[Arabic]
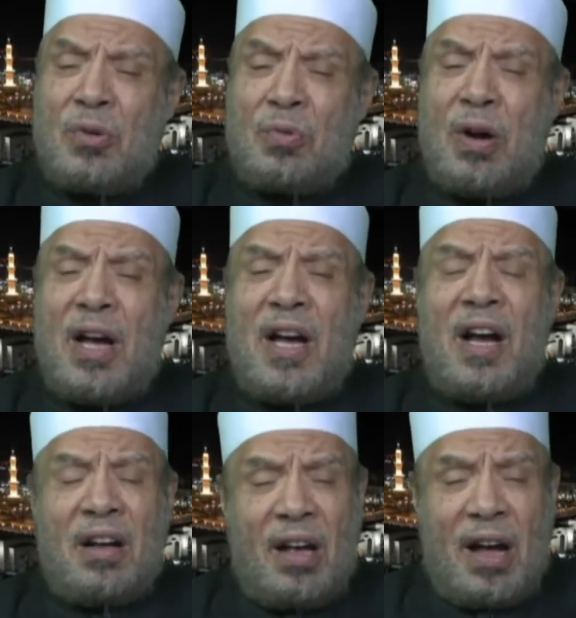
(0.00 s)

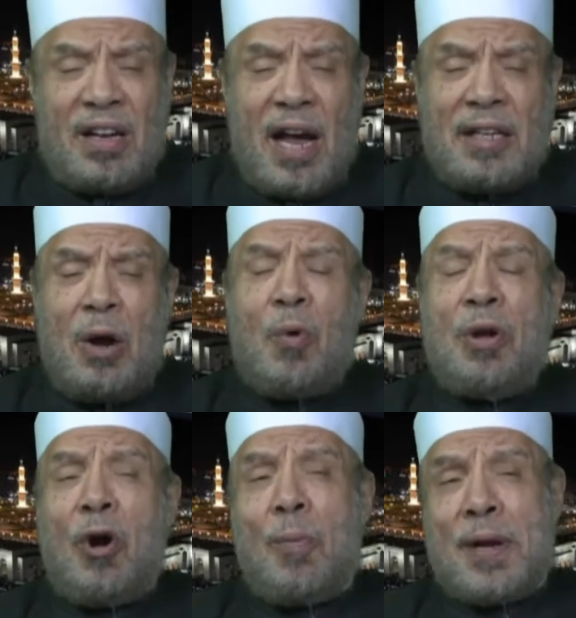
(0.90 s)
وقال لأنه
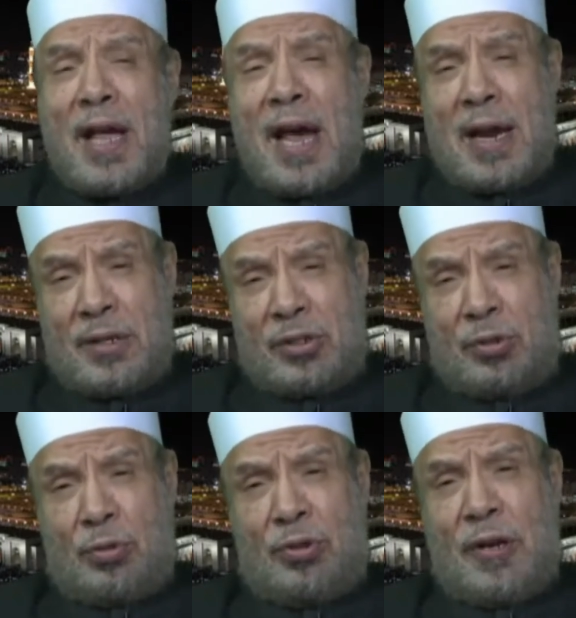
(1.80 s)
لو بناها
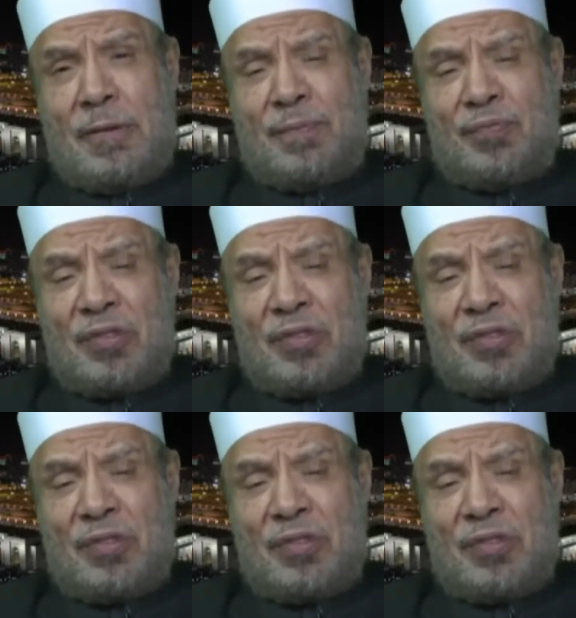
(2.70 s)
للسكنة